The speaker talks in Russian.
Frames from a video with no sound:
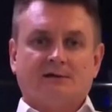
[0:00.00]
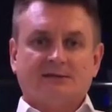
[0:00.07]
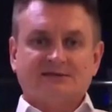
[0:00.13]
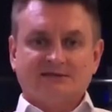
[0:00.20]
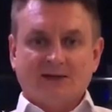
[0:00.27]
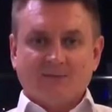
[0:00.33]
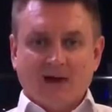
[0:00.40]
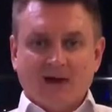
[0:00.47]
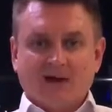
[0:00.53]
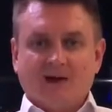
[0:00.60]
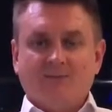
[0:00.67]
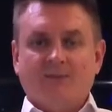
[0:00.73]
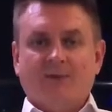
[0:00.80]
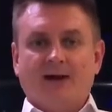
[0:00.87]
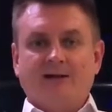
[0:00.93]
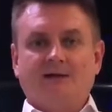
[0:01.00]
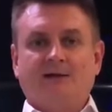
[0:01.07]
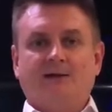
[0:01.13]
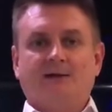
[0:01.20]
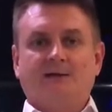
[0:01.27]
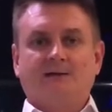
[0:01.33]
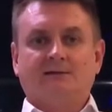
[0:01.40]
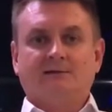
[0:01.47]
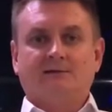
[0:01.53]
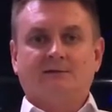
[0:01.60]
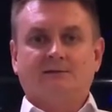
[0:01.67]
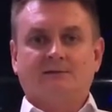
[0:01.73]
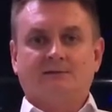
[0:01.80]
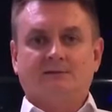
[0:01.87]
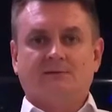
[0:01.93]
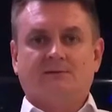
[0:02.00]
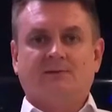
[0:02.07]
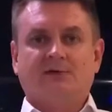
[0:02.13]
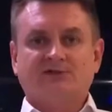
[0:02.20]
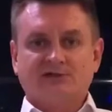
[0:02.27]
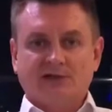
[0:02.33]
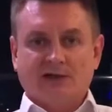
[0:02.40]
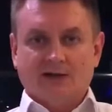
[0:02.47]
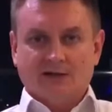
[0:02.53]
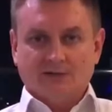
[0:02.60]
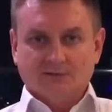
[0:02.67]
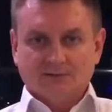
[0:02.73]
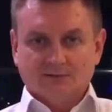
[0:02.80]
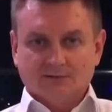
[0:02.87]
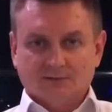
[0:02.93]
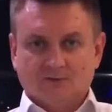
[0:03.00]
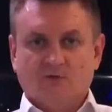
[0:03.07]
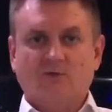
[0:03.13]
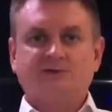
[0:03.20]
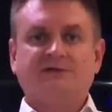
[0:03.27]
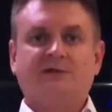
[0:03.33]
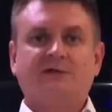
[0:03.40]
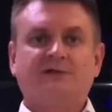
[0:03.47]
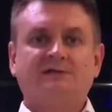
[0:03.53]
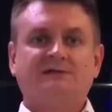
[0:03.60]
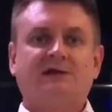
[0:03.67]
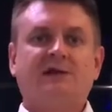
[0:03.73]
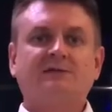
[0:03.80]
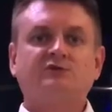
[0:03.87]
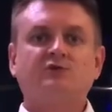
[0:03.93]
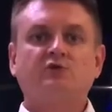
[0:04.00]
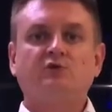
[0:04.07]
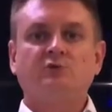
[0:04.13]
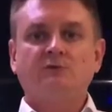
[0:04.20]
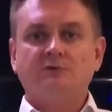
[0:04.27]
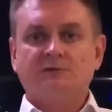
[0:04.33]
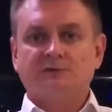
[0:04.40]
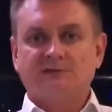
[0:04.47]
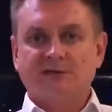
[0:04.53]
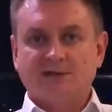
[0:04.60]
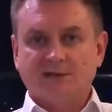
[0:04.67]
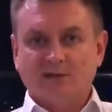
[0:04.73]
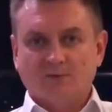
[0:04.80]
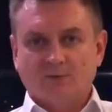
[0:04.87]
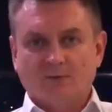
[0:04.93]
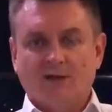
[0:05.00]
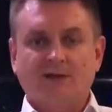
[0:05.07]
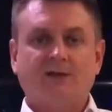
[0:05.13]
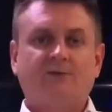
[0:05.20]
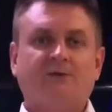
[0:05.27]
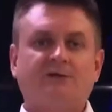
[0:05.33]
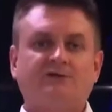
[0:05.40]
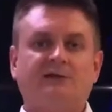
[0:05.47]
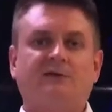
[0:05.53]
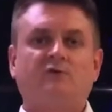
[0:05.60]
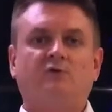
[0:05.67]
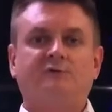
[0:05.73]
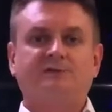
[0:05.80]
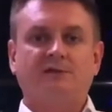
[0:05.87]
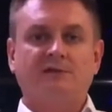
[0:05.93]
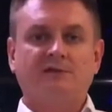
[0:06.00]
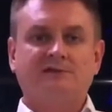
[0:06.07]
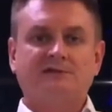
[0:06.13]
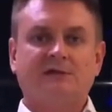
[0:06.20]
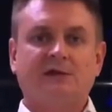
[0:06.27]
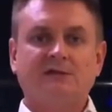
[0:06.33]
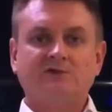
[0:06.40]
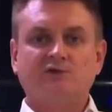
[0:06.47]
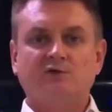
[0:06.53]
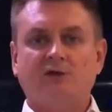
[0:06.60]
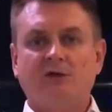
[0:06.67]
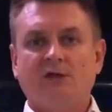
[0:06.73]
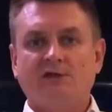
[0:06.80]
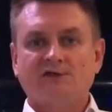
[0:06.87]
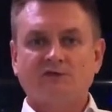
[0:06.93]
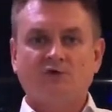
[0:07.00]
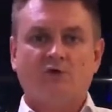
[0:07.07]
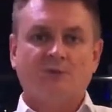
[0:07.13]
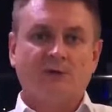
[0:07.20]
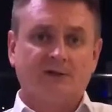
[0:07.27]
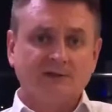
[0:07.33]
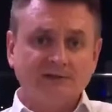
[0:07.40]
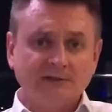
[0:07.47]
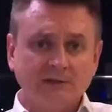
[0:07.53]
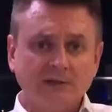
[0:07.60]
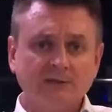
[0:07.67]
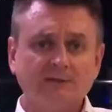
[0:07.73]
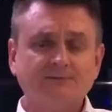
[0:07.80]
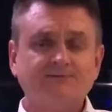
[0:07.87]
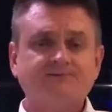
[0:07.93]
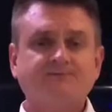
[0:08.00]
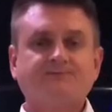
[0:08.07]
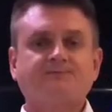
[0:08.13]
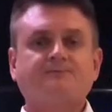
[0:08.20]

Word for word: Сама компания прошла госрегистрацию, ценные бумаги прошли госрегистрацию, есть номер ИСИН,